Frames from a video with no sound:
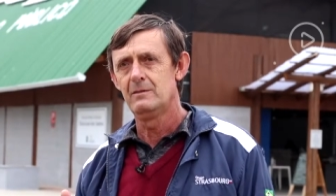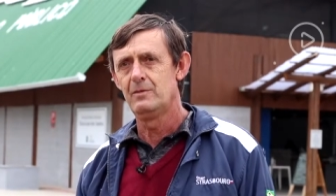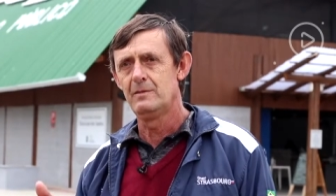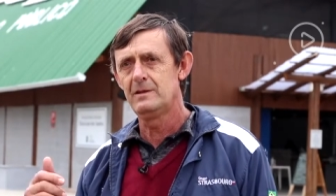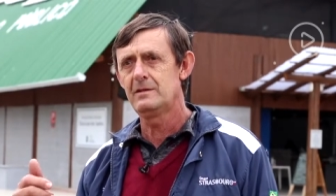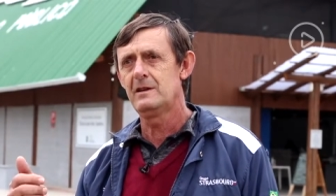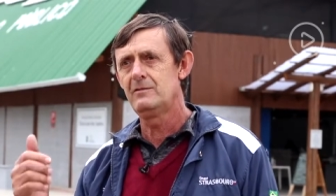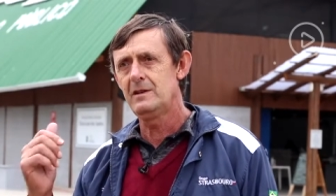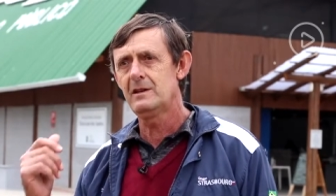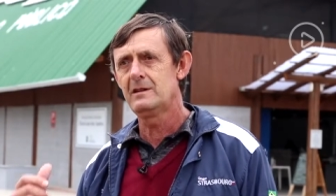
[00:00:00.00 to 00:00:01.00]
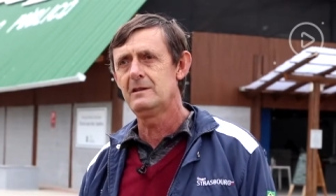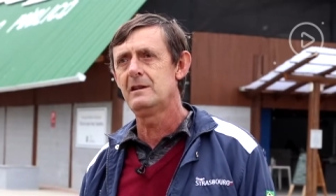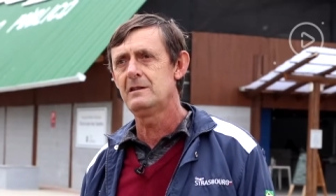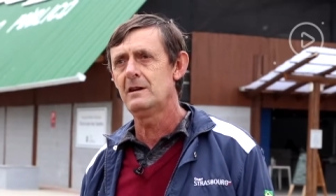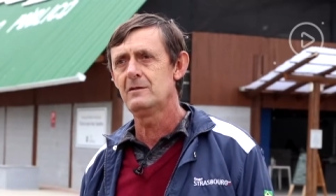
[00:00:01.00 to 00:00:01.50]
Por isso que eles vêm aqui
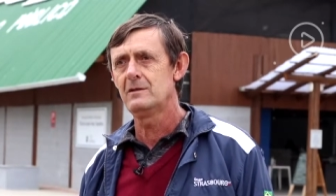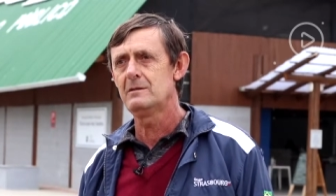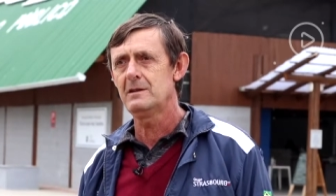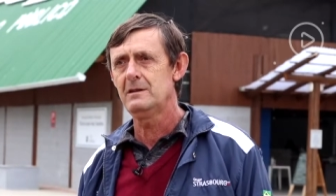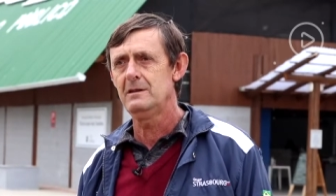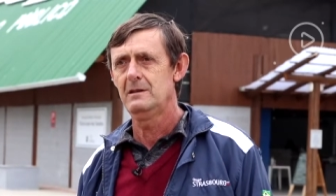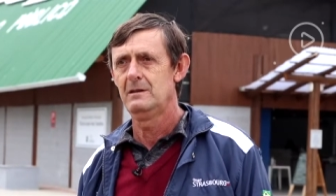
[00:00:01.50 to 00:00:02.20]
tentar encontrar aqui.